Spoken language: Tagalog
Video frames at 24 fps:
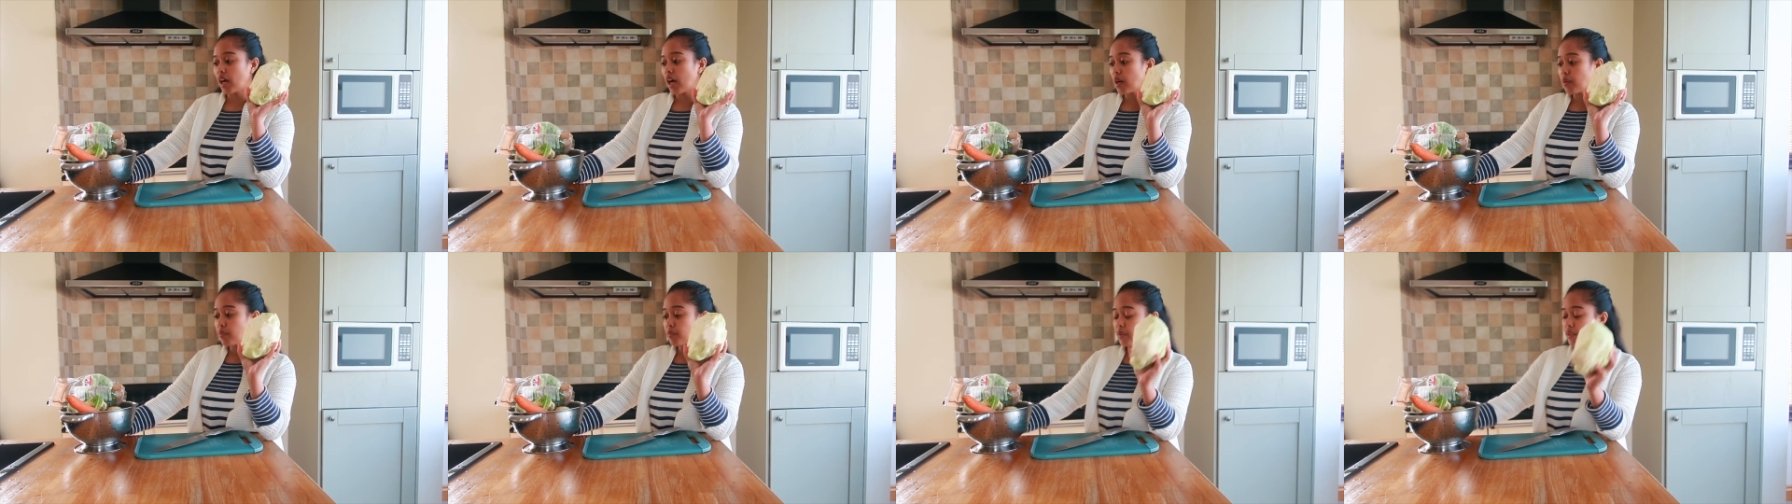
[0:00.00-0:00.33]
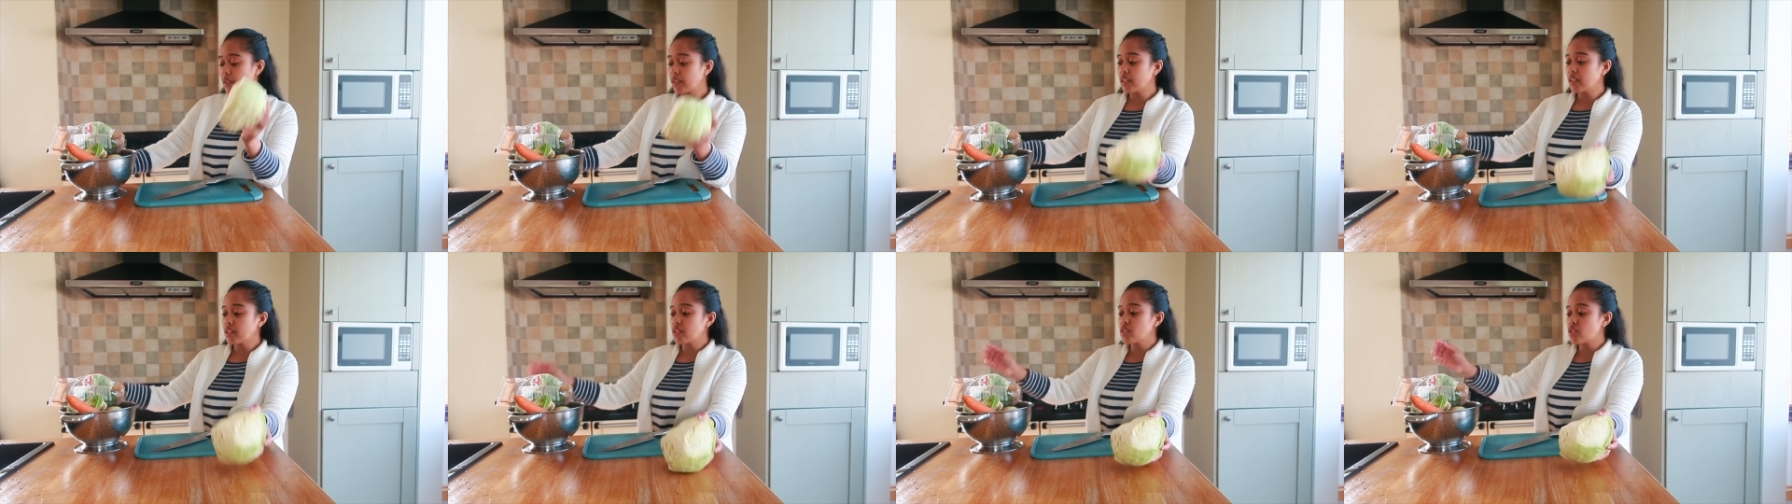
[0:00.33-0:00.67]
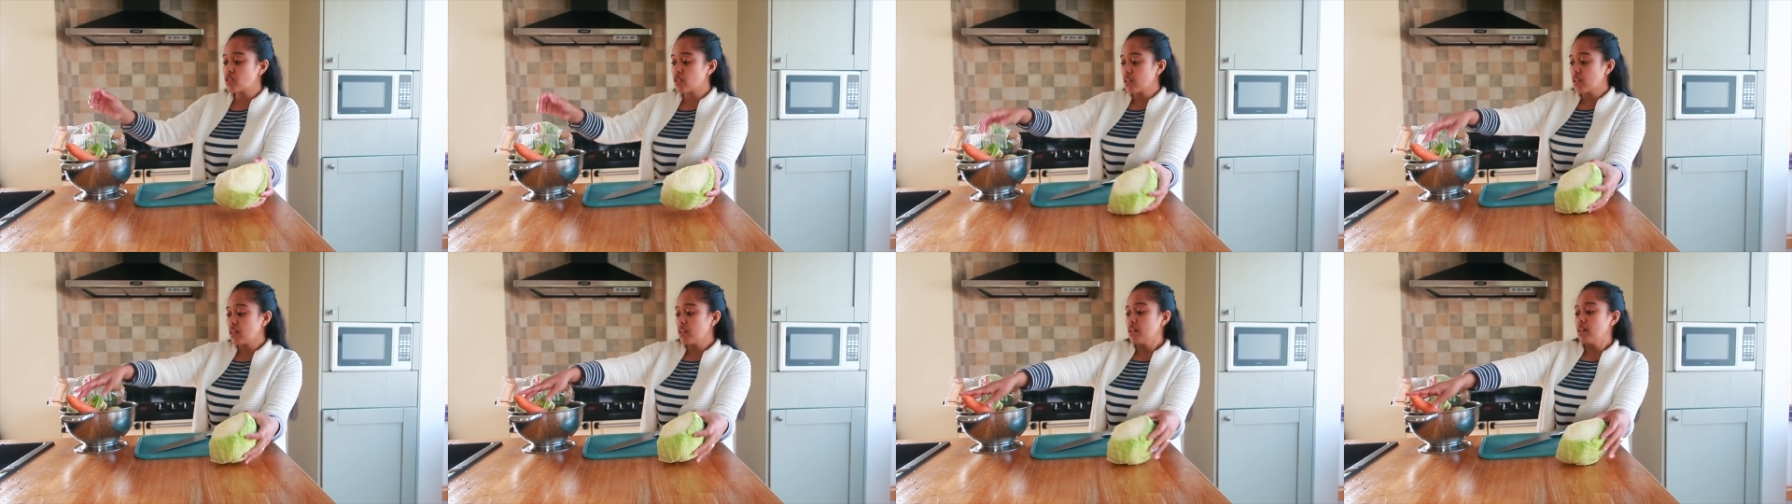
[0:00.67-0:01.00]

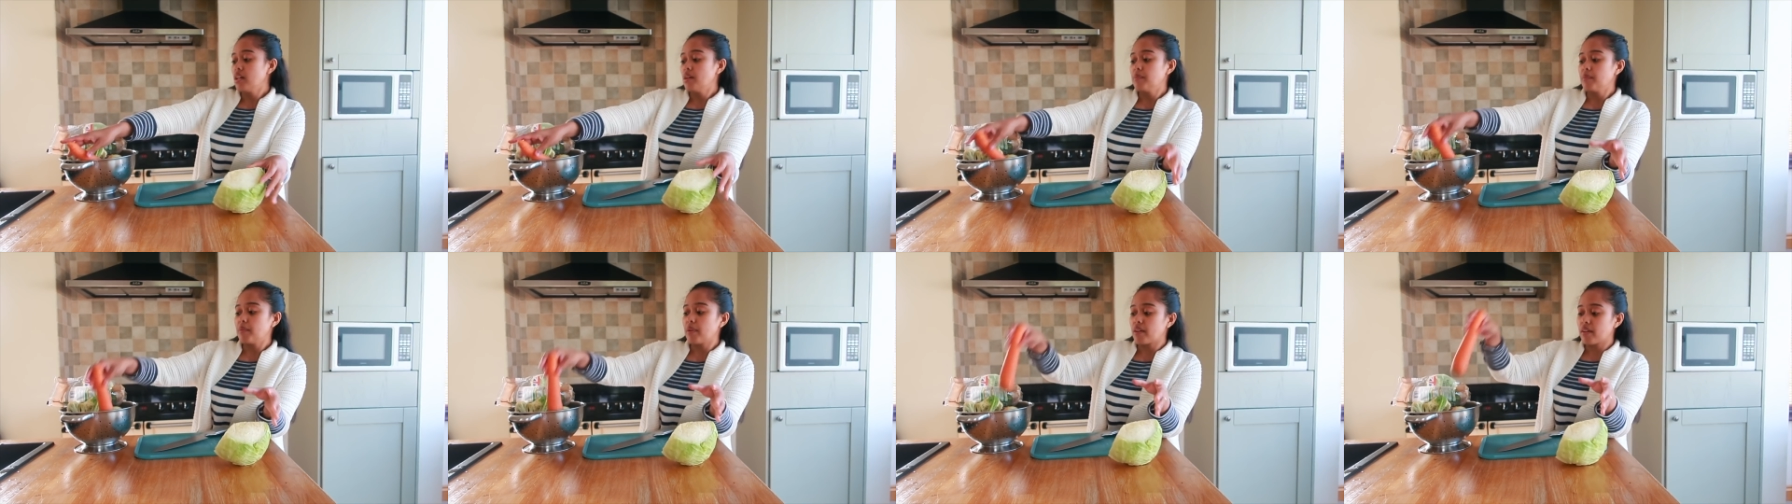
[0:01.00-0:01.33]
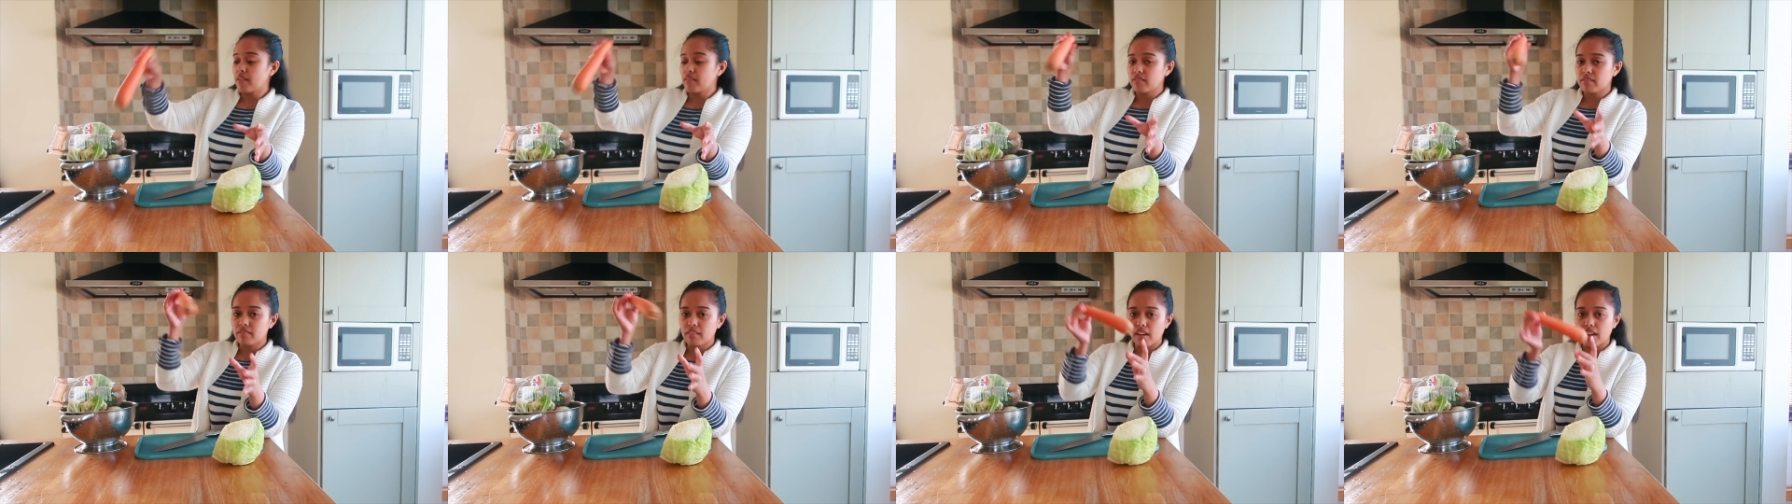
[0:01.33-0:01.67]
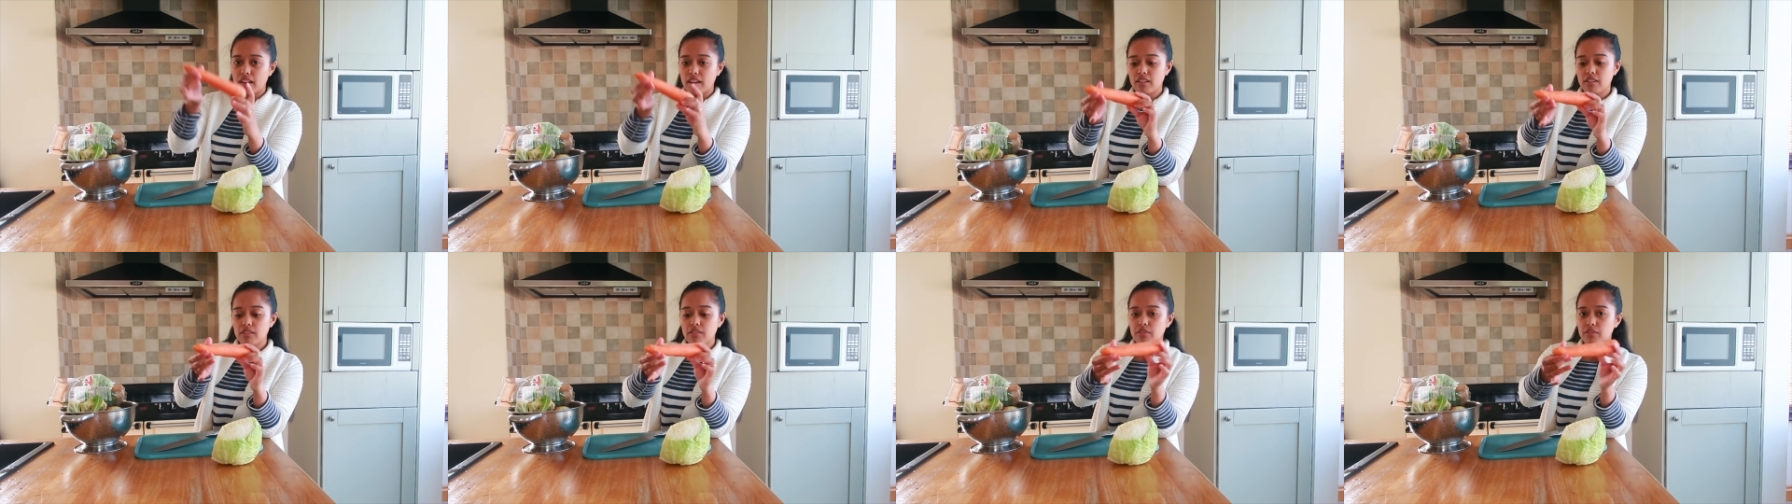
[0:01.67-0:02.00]
cabbage, meron
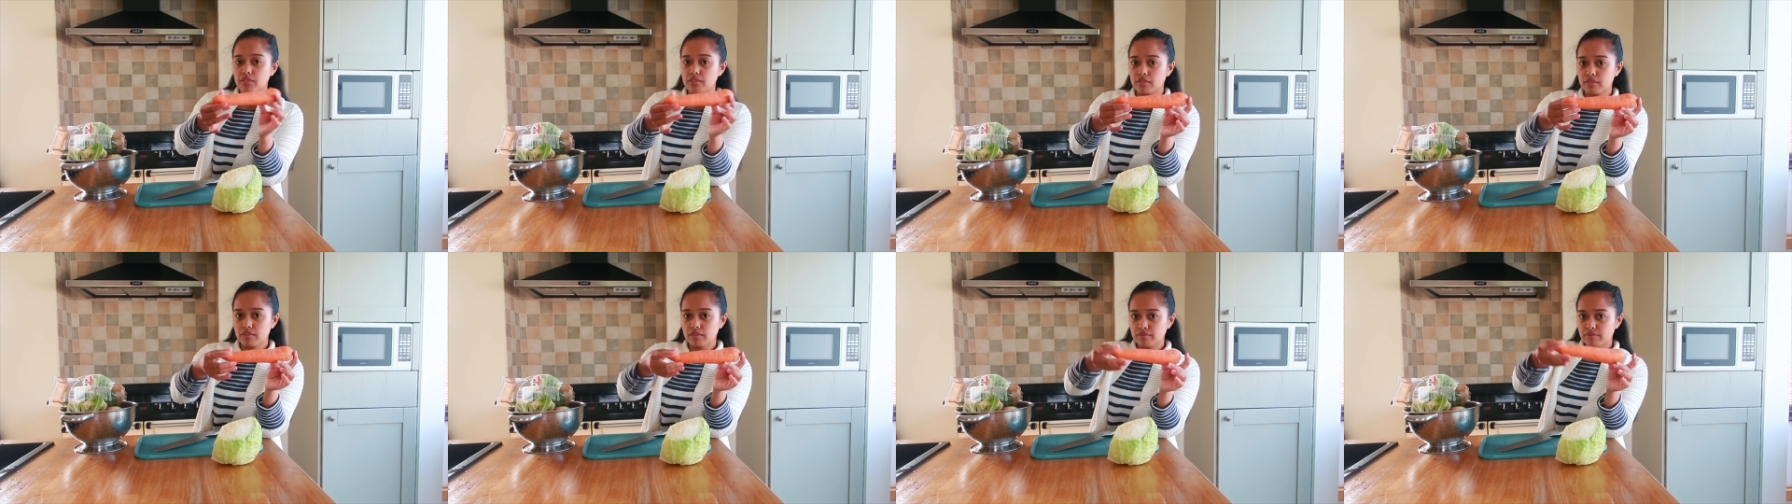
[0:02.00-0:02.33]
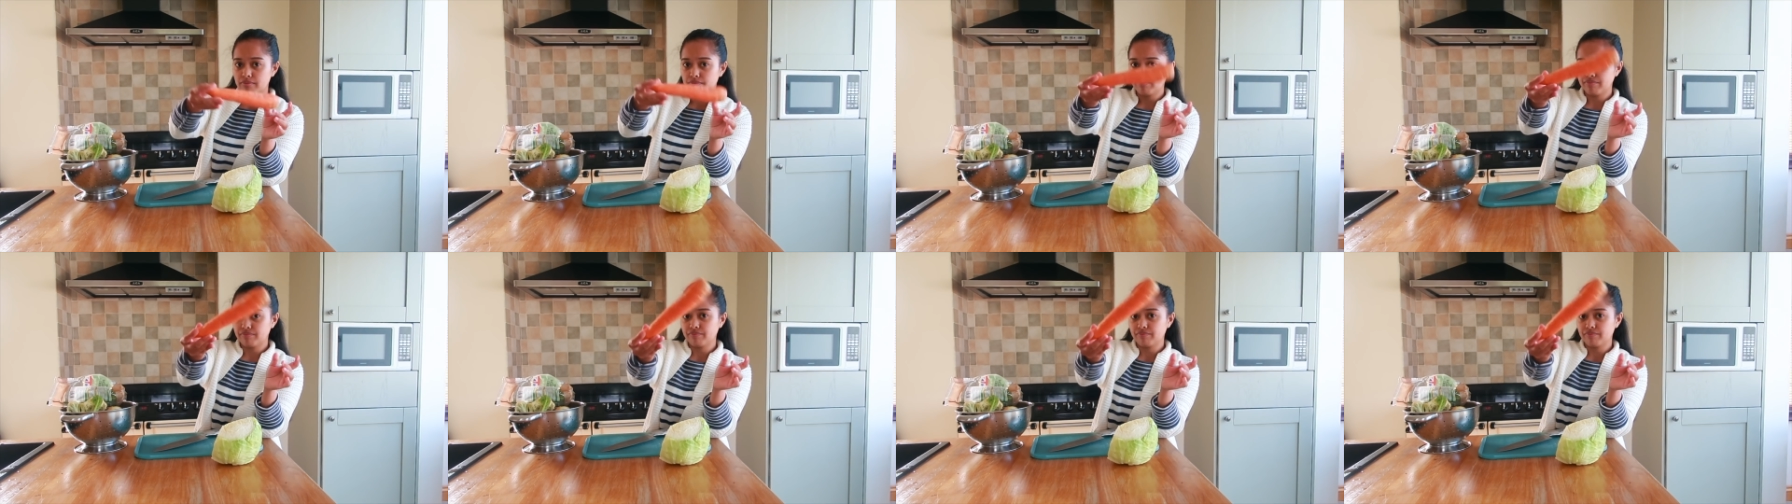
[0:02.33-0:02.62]
tayong